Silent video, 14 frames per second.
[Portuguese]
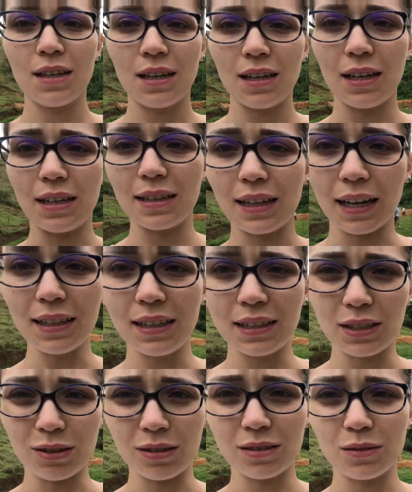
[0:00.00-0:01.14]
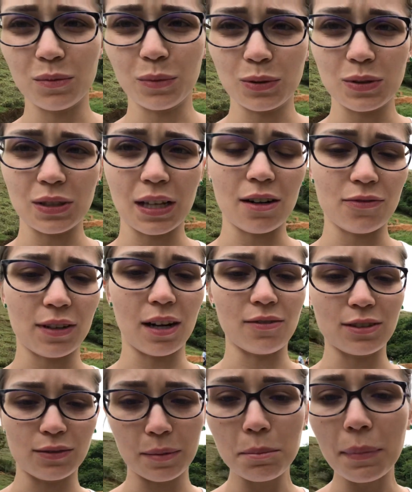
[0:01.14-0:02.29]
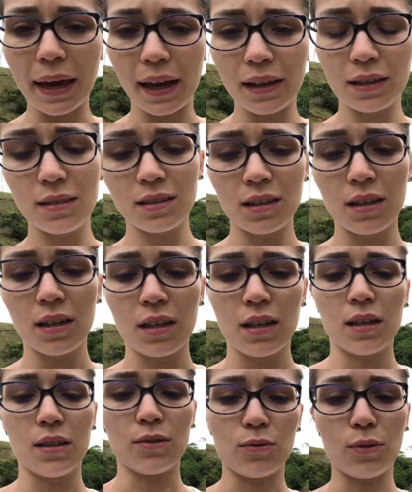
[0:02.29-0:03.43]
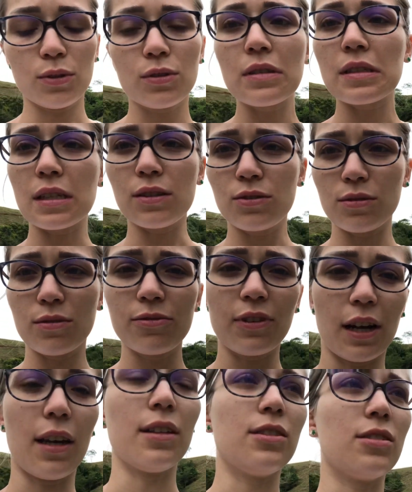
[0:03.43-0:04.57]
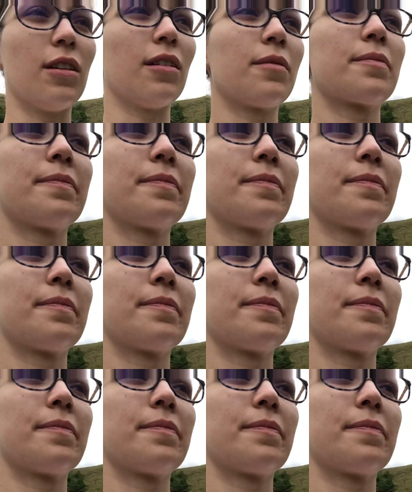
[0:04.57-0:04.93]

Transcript: Ele tá aqui, ó. Bolsonaro ficava no Imbé, no outro sítio do Fred, né?